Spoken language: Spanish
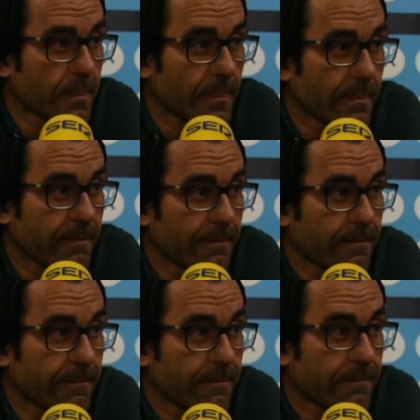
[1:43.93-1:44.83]
De alguna
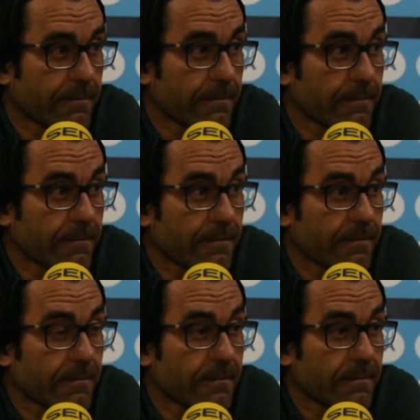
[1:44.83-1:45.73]
manera, por lo que dices, te
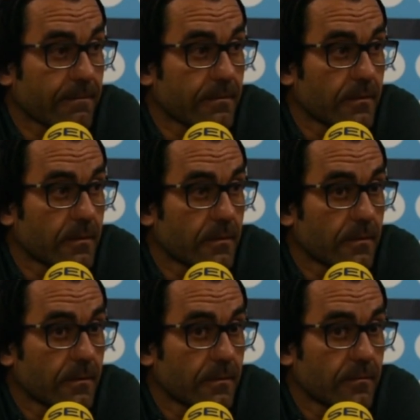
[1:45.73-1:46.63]
estás
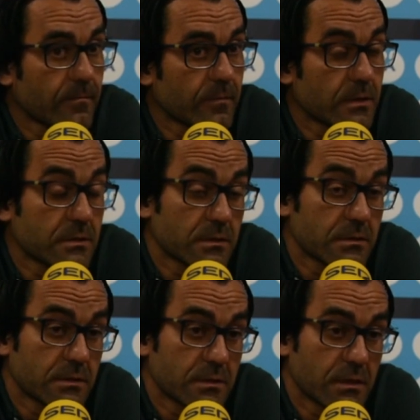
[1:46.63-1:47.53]
autorreceptando paciencia,
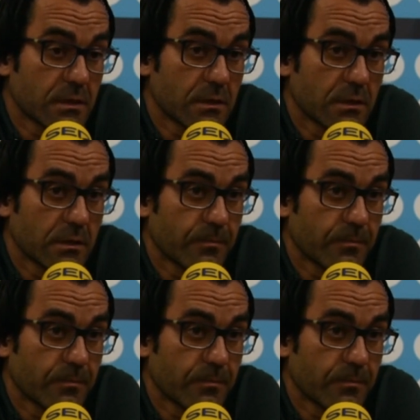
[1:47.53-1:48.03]
aunque lógicamente